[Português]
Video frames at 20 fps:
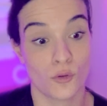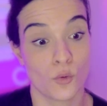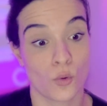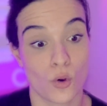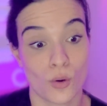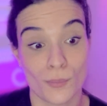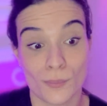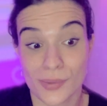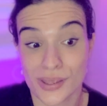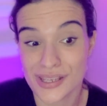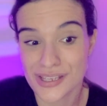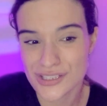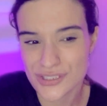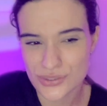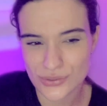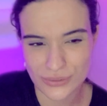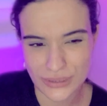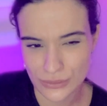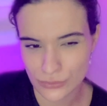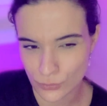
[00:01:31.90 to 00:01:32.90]
no
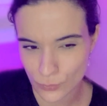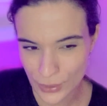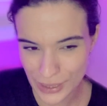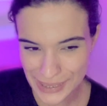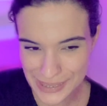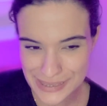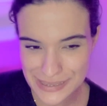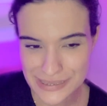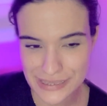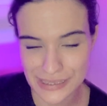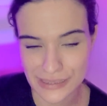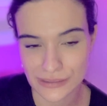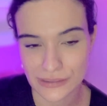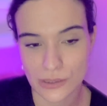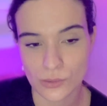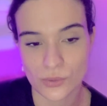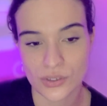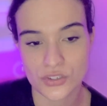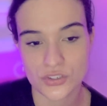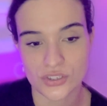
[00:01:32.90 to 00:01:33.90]
começo da doença,
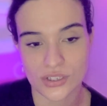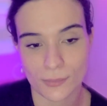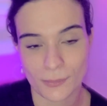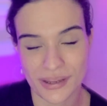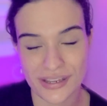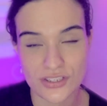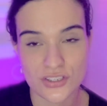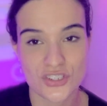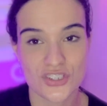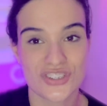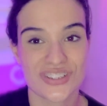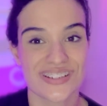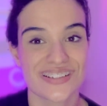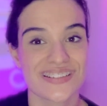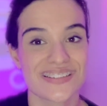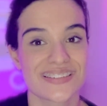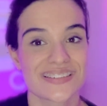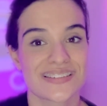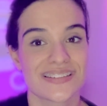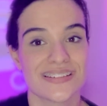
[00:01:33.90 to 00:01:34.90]
então ele tinha mais
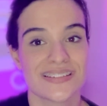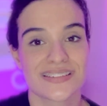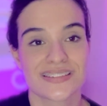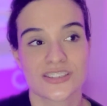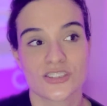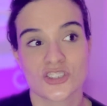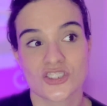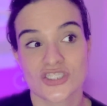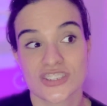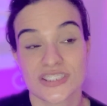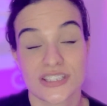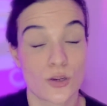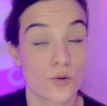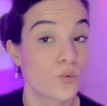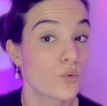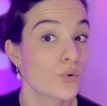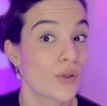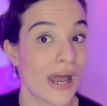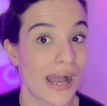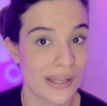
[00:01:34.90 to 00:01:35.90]
chances de ser
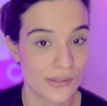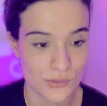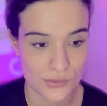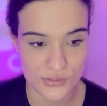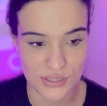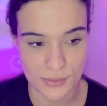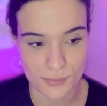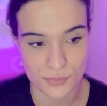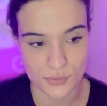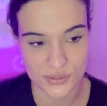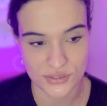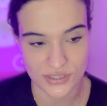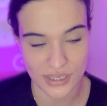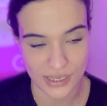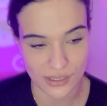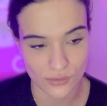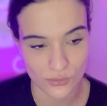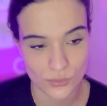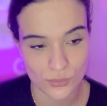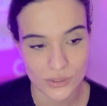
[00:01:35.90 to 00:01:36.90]
curado
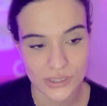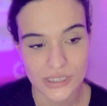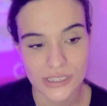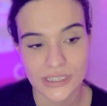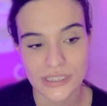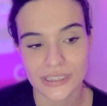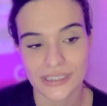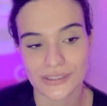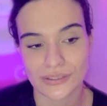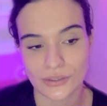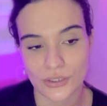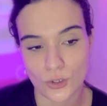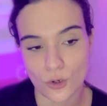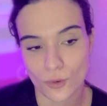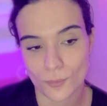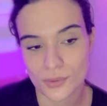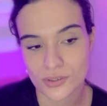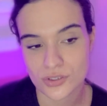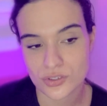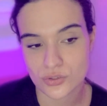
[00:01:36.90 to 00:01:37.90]
100%. Então ele
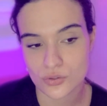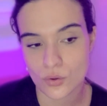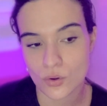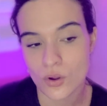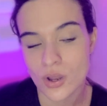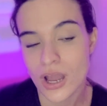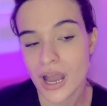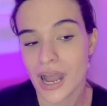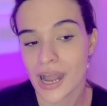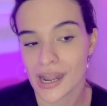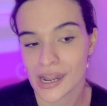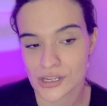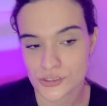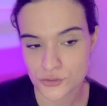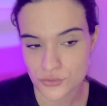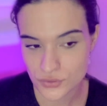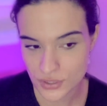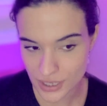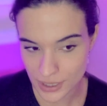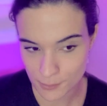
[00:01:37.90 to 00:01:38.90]
começou
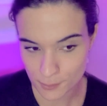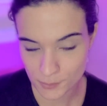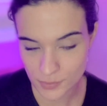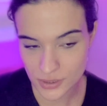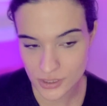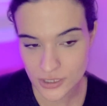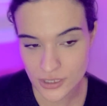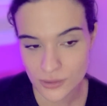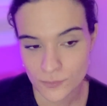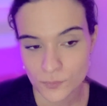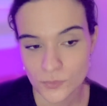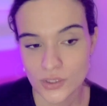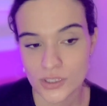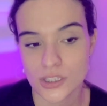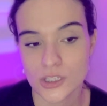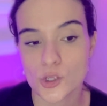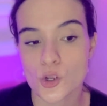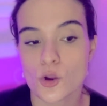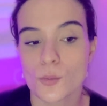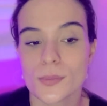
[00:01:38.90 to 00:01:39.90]
radioterapia
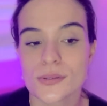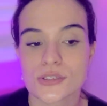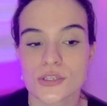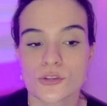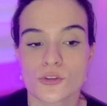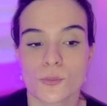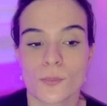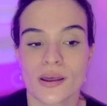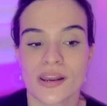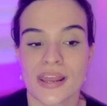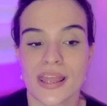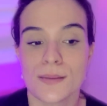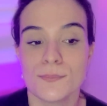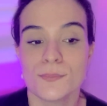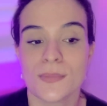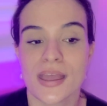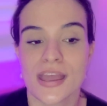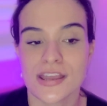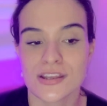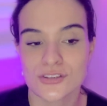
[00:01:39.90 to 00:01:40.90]
e começou a tomar
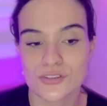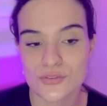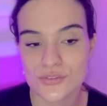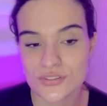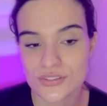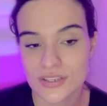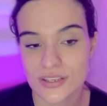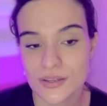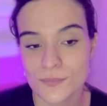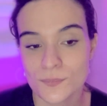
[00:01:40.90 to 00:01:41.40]
remédios